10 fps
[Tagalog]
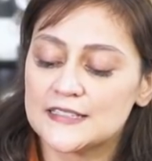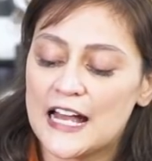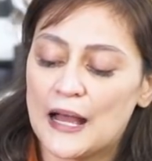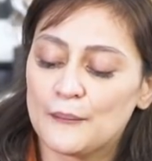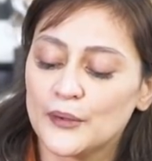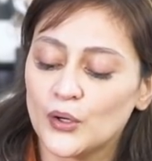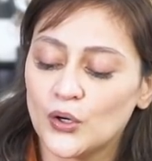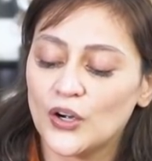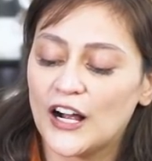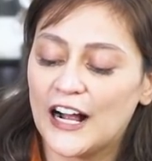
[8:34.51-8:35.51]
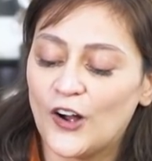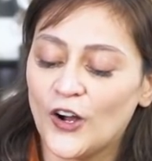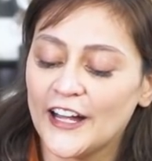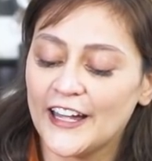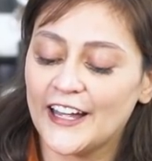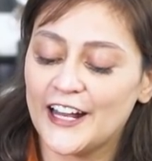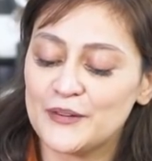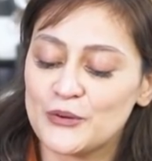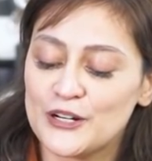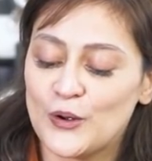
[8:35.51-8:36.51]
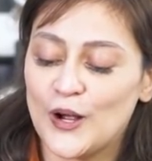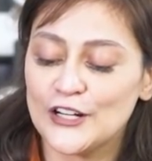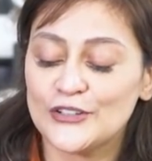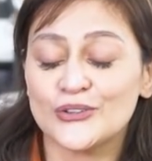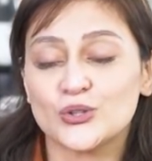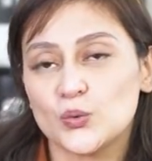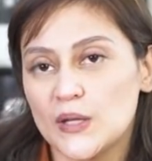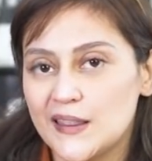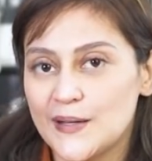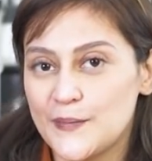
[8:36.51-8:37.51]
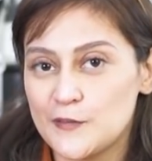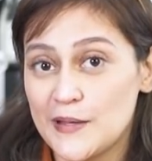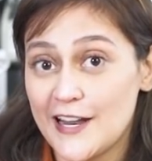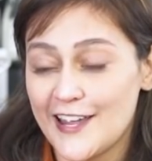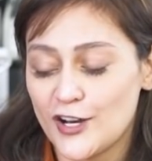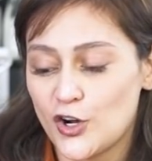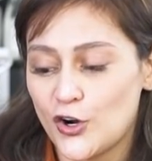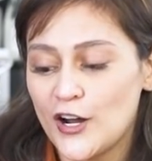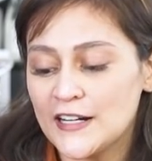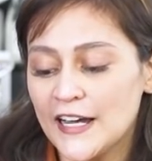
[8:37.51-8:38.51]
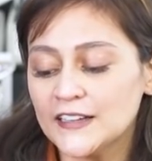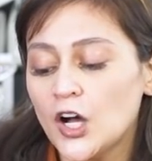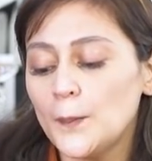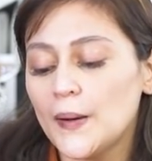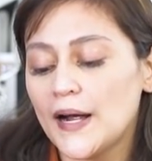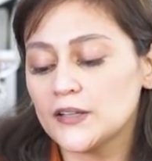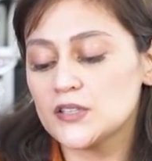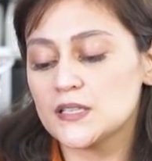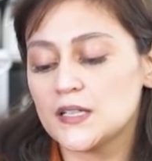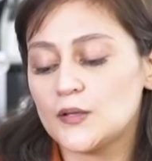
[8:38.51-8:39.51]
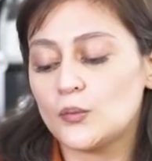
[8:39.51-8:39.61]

sabi ko, okay, alam ko na ako ano yung tweed na bibilhin ko. Nakita ko pa nga to sa